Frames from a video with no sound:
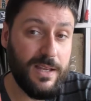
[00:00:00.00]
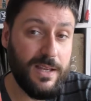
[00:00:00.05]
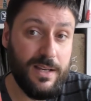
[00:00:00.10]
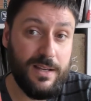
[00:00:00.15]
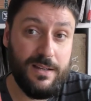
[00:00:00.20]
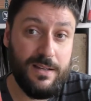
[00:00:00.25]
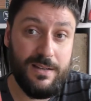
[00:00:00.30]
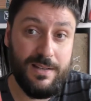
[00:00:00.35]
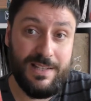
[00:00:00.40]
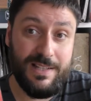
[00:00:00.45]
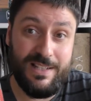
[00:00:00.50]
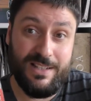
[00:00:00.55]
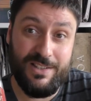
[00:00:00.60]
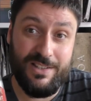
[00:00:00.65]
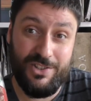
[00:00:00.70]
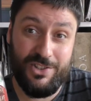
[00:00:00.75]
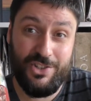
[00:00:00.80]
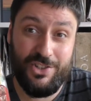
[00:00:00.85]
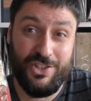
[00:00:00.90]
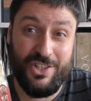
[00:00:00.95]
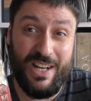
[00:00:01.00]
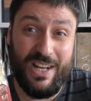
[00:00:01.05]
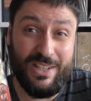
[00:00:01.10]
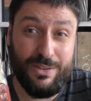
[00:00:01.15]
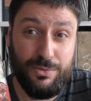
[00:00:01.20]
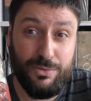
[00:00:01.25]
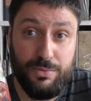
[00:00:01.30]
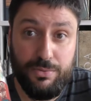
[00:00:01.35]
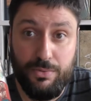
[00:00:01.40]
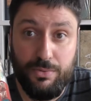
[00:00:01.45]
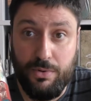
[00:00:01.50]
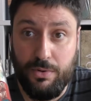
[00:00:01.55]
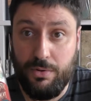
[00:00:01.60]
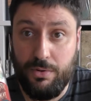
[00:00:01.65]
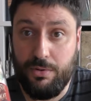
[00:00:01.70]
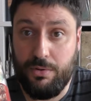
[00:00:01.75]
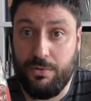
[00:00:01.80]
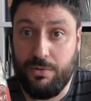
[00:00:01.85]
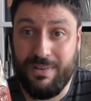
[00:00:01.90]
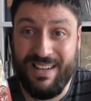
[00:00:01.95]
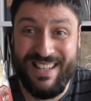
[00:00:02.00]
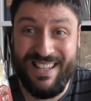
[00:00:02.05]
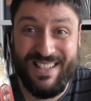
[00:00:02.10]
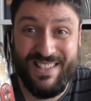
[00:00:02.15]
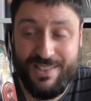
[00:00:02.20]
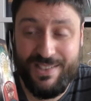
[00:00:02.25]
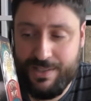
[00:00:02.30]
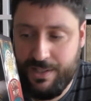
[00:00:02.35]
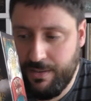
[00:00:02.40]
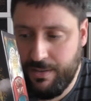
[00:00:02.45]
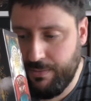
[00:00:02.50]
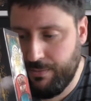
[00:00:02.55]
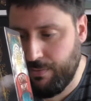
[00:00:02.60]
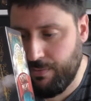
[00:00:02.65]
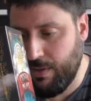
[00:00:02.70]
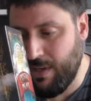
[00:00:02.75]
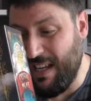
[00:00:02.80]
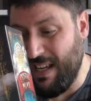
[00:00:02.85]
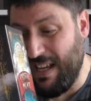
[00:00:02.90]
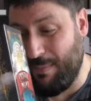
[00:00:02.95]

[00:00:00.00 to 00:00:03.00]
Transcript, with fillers: uh, chato ou agressivo,